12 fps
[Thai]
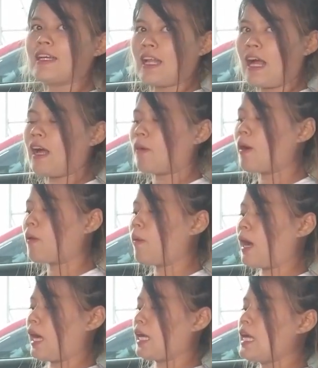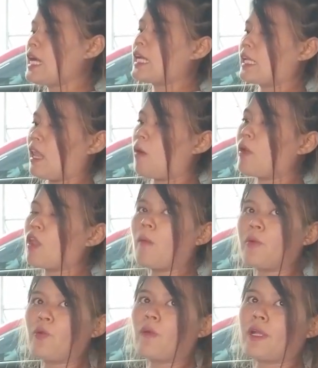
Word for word: นะคะ กว้างขวางเดี๋ยวเรามาลองมาดู